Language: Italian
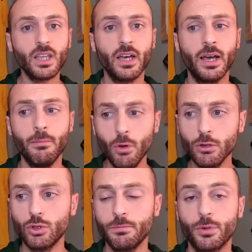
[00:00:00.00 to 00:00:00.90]
Eh,
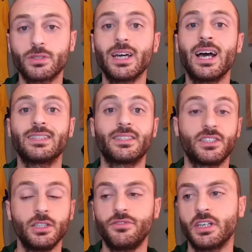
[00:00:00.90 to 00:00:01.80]
molto importante,
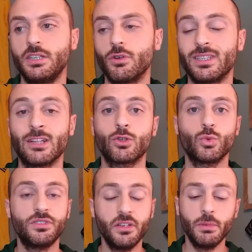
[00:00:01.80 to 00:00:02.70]
significativo il dato
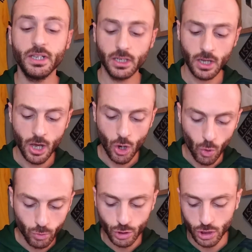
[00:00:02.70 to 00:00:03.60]
sui dribbling,
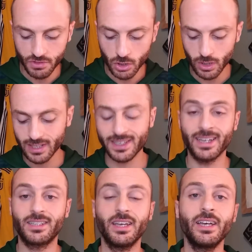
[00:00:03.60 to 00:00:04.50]

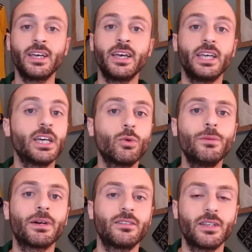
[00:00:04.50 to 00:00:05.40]
11,7 e da
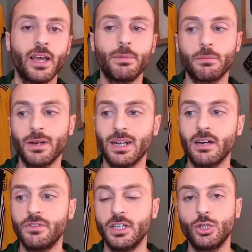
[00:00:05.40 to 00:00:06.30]
qui partirei per
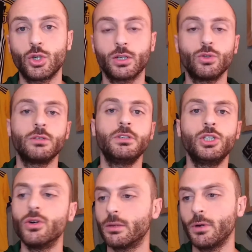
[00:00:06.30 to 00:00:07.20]
parlarvi dei giocatori
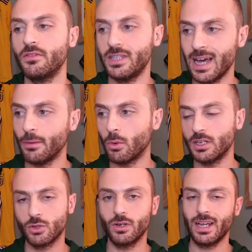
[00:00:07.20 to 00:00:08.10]
migliori, poi vediamo
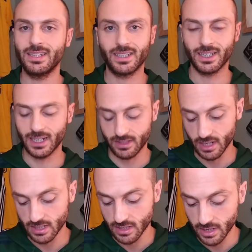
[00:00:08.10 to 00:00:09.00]
quali sono le altre
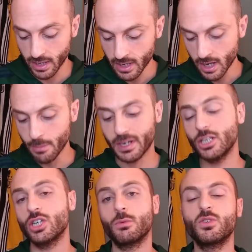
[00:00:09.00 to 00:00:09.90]
caratteristiche,
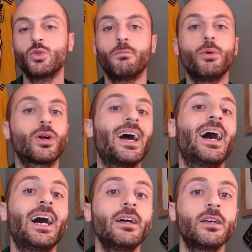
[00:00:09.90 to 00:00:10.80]
perché c'è questo
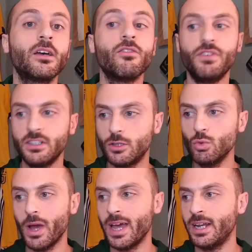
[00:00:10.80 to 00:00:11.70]
Boga,
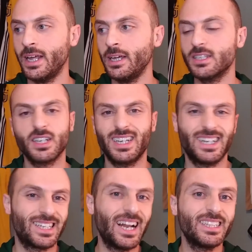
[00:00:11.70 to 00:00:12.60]
22enne,
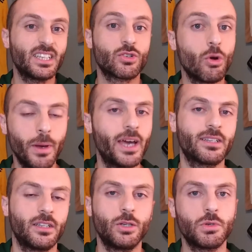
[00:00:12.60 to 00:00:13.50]
grande
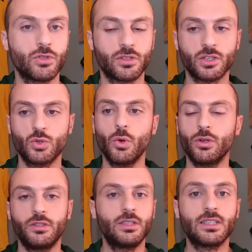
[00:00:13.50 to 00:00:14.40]
scoperta di questo
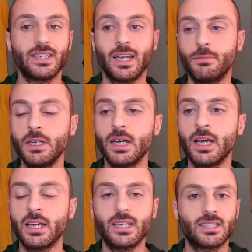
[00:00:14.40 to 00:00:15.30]
Sassuolo e di De Zerbi,
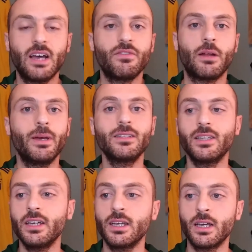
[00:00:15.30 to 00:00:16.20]
che sta
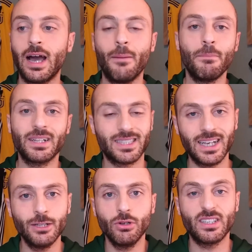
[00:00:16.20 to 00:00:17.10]
veramente
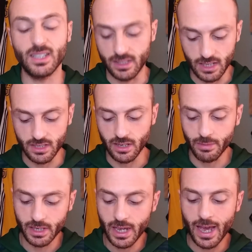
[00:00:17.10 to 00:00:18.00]
ammazzando le statistiche,
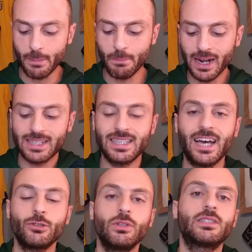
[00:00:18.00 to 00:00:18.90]
perché è
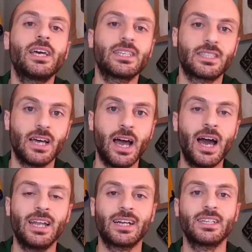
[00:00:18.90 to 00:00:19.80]
balzato in testa
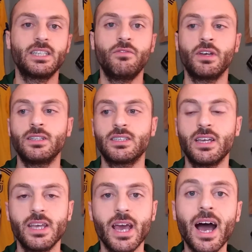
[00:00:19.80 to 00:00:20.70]
alla classifica di
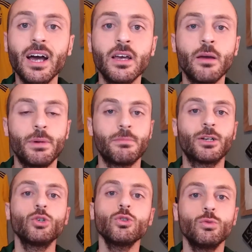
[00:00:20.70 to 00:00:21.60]
Serie A per
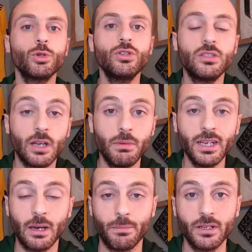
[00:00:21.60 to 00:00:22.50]
maggior numero di
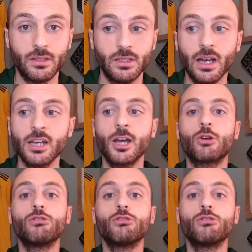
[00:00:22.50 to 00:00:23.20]
dribbling a partita